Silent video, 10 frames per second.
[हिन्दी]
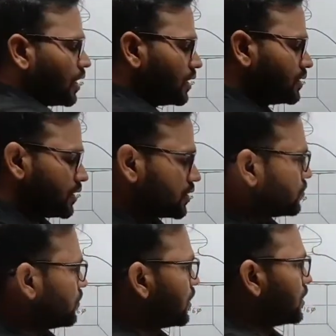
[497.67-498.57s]
आज
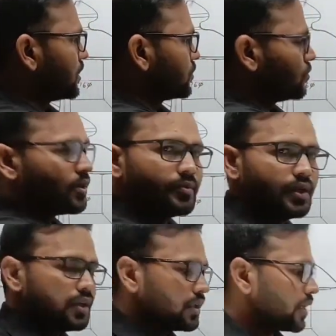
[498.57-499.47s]
एक्चुअल एक्चुअल में
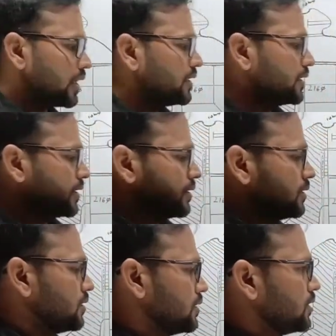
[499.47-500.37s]
है कि नहीं
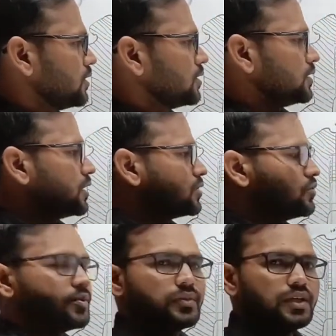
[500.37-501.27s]
ये
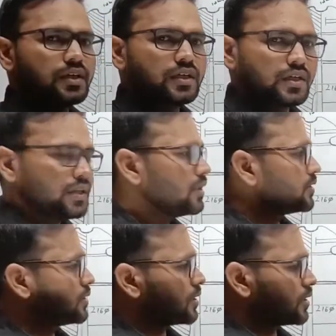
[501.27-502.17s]
एक्चुअल में है
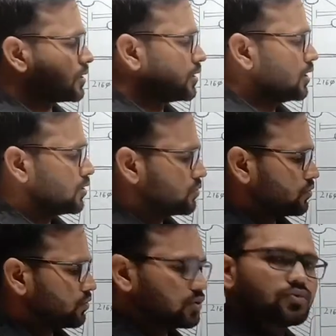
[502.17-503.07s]
या नहीं
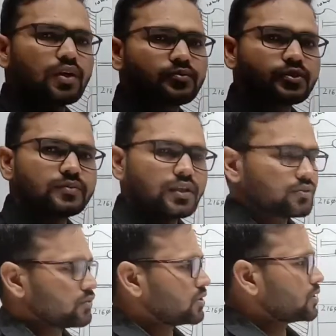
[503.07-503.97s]
तो इसको आप समझाने की
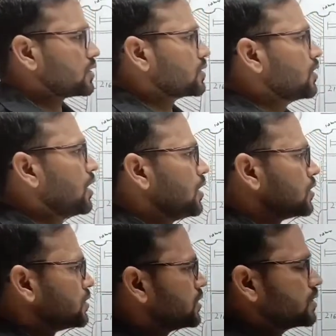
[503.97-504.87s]
कोशिश करता
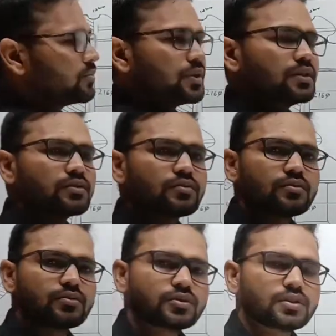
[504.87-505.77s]
जिसके मैं
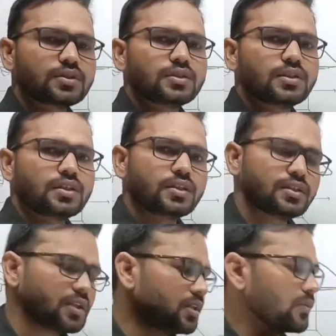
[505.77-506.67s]
दोस्त
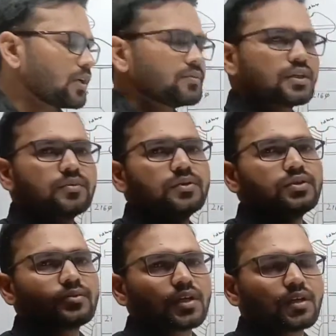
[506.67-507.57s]
इसी के बारे में सारी
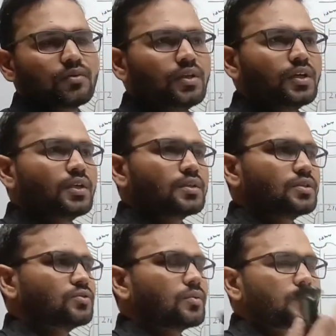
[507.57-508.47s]
वीडियो बना रहा हूँ कि
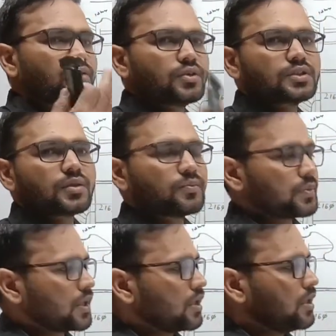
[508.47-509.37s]
जो हमने कॉलेज टाइम में
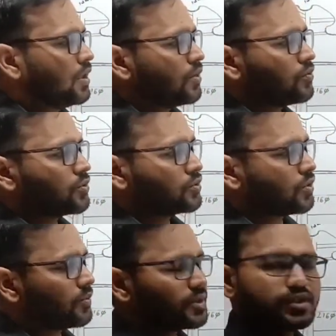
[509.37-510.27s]
पढ़ा है वो जो
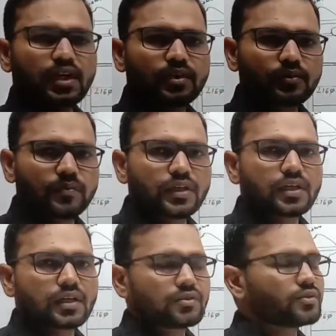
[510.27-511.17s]
हमें साइड में मिल
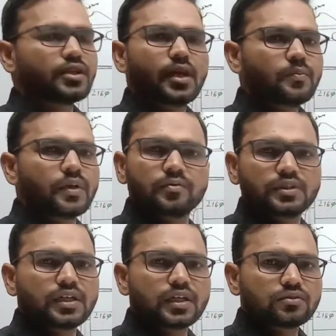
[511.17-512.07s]
रहा है क्योंकि लैब में हमें
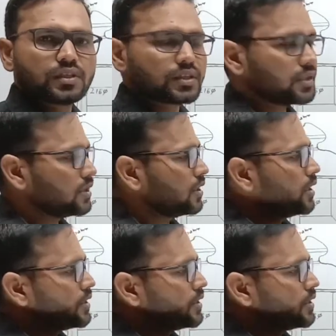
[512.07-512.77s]
दिखाई तो जाता नहीं